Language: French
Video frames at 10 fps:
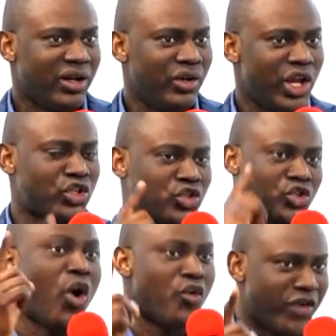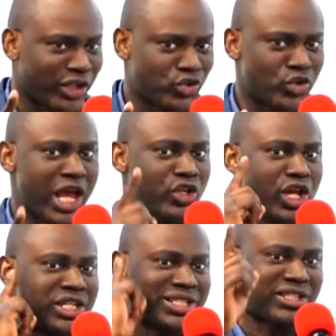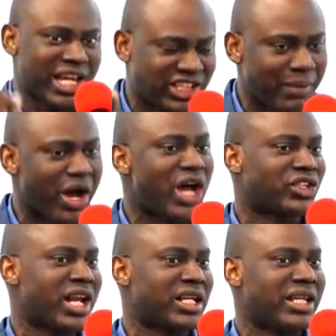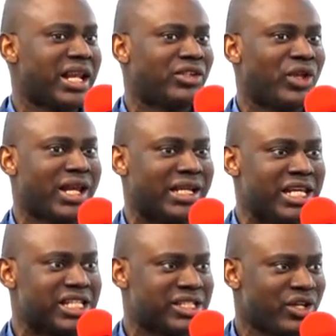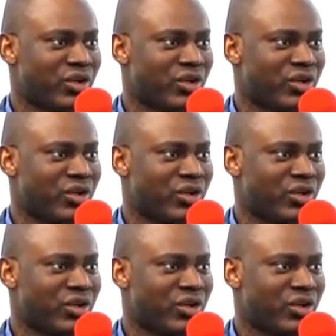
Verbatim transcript: le son va, le septième ange de l'église